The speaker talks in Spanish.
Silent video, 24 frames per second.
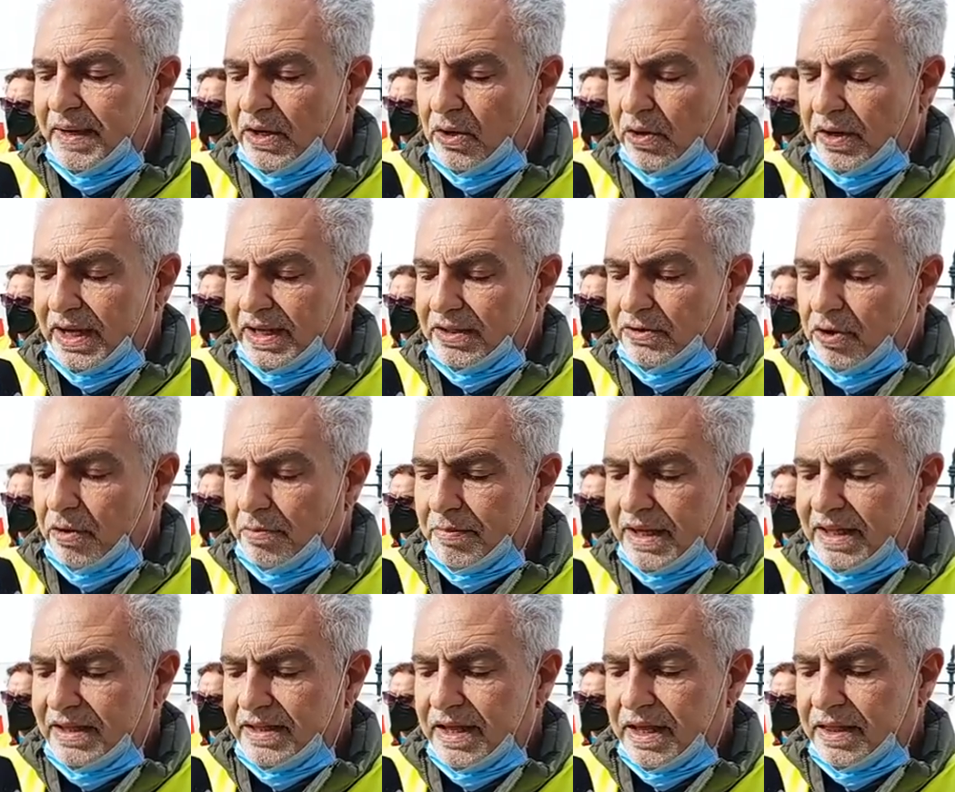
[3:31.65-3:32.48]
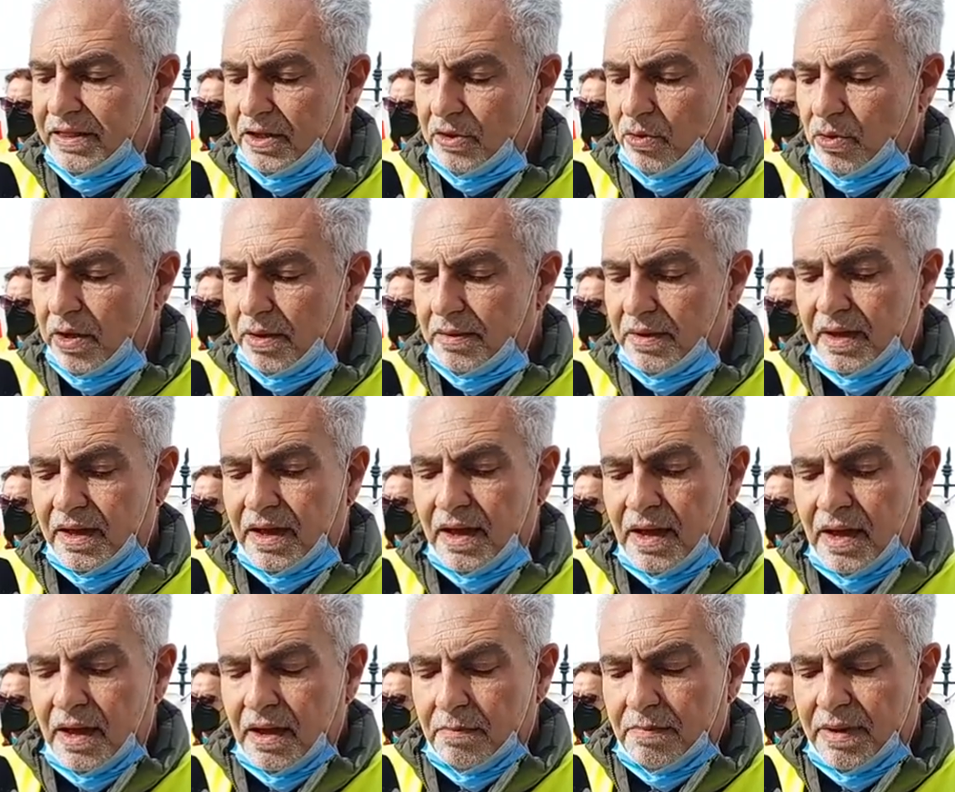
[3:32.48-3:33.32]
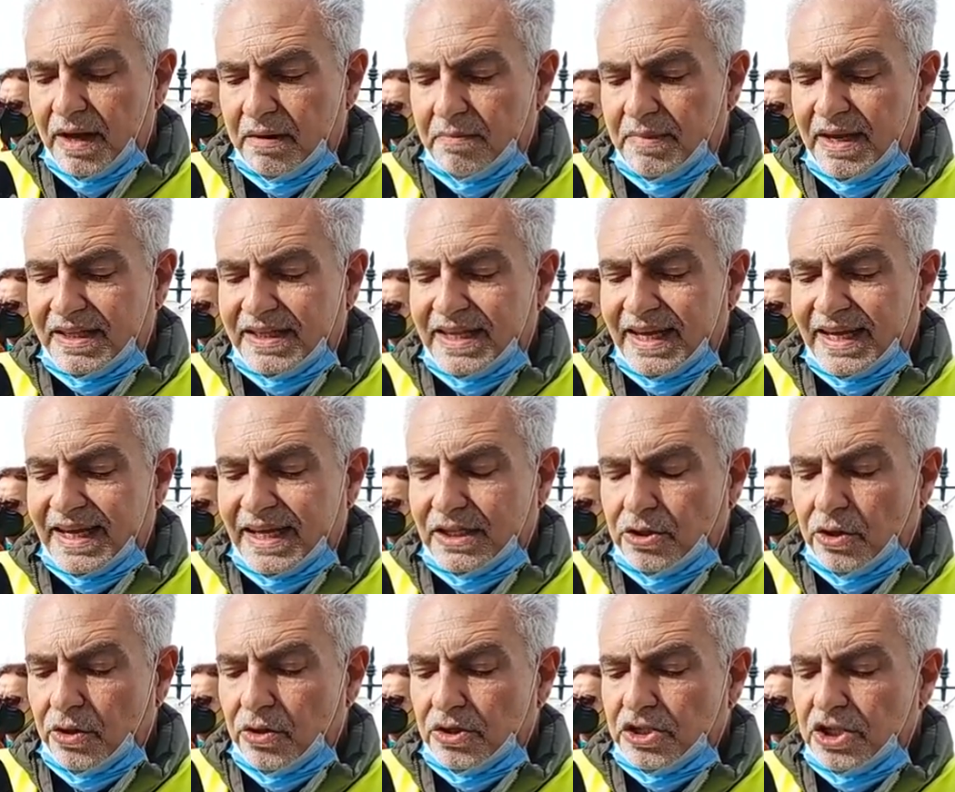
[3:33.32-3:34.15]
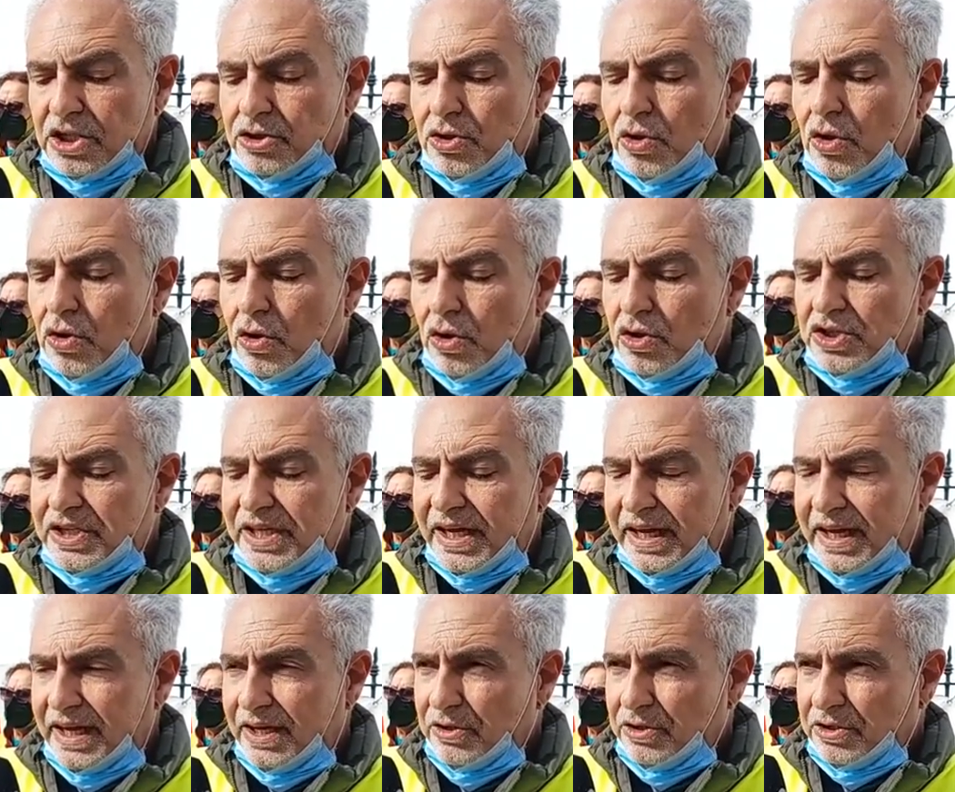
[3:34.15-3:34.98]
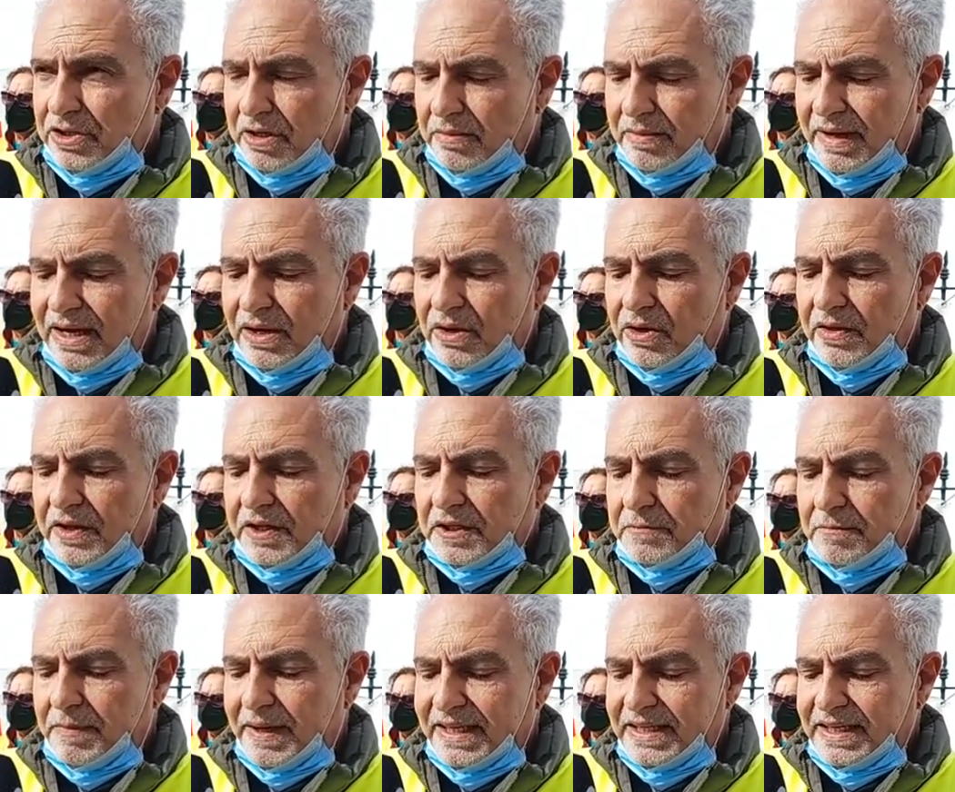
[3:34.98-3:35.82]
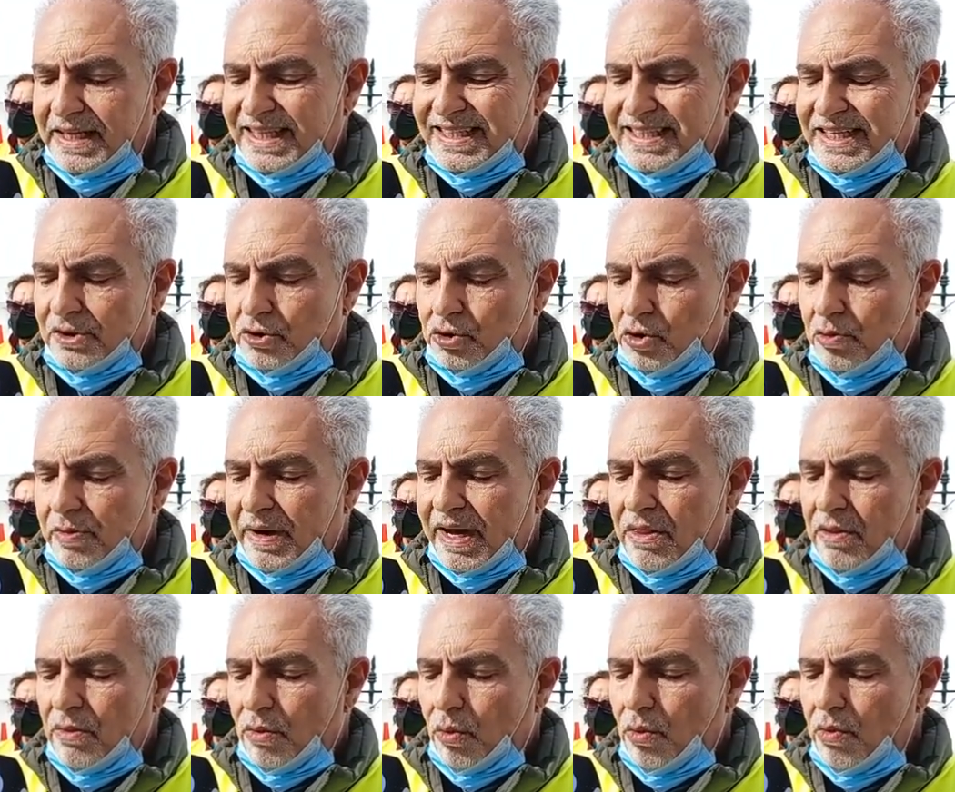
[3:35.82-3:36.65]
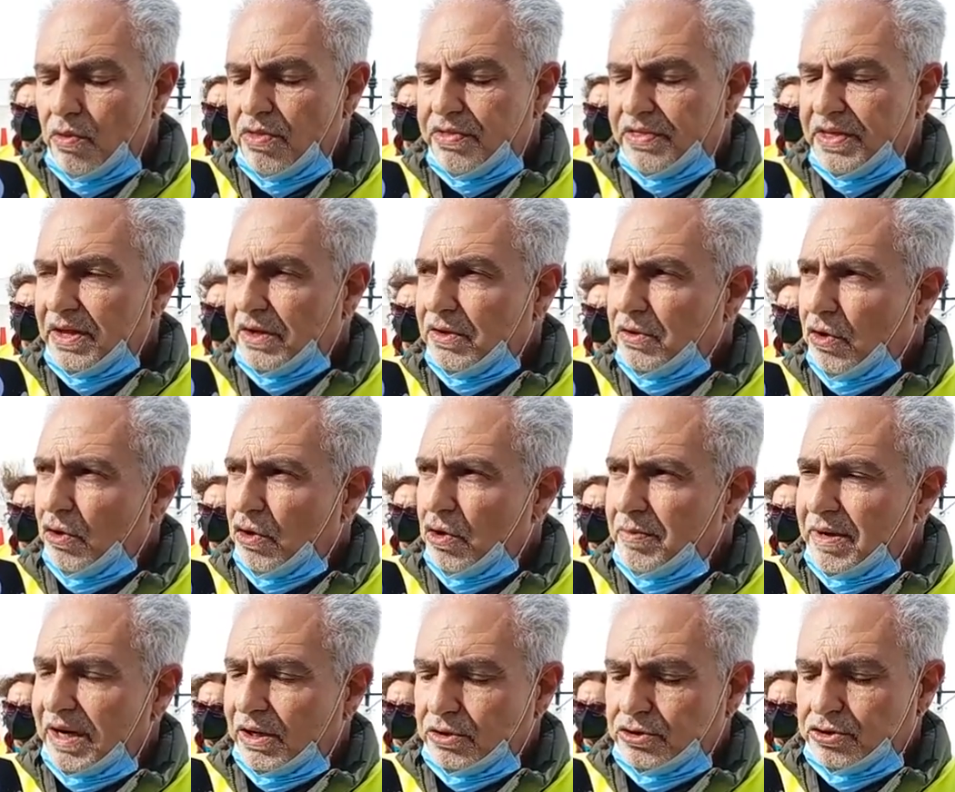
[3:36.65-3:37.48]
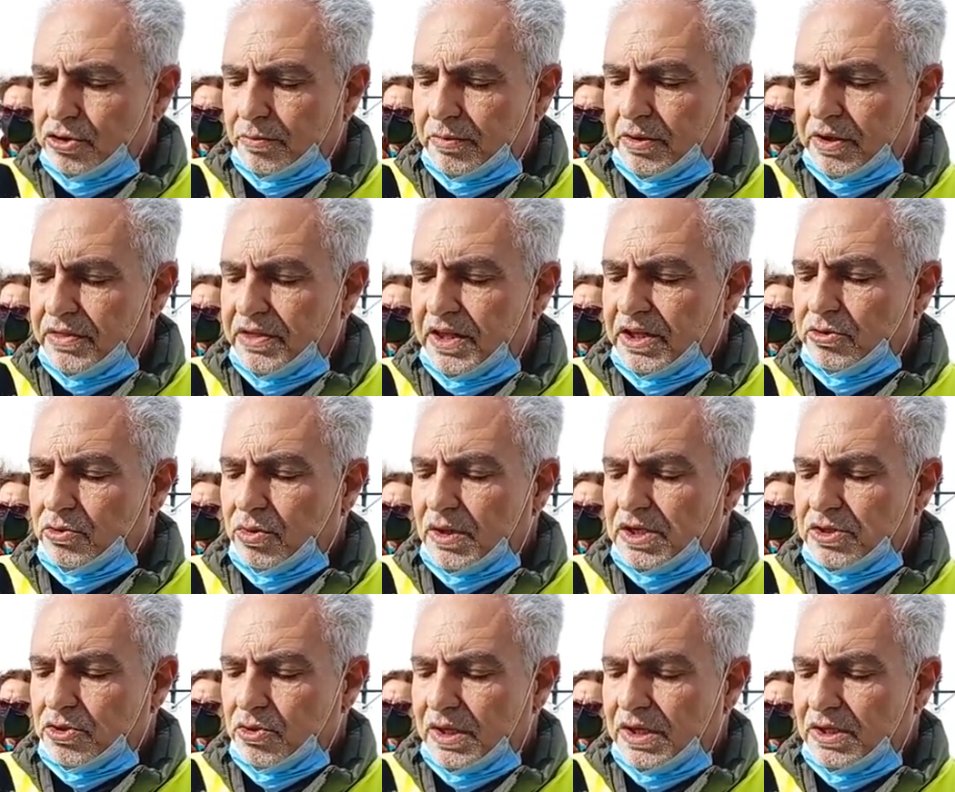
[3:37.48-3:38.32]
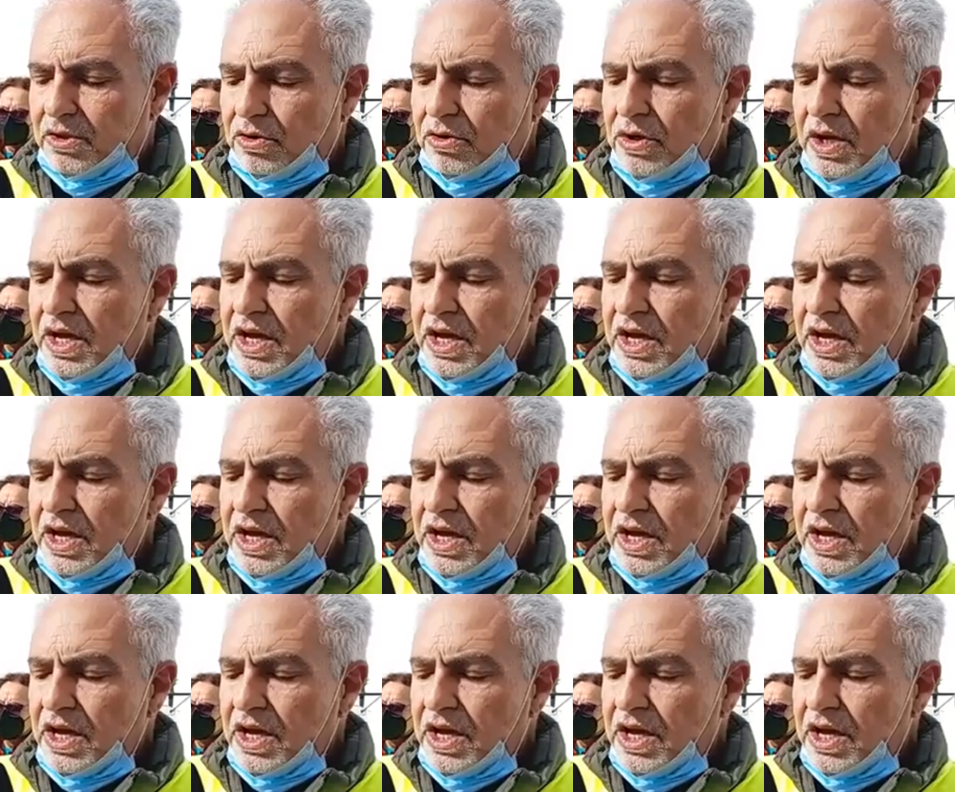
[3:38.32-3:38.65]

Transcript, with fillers: pero que en 2019 permite que todos esos consejeros del Banco de España se suban un 5,8% el sueldo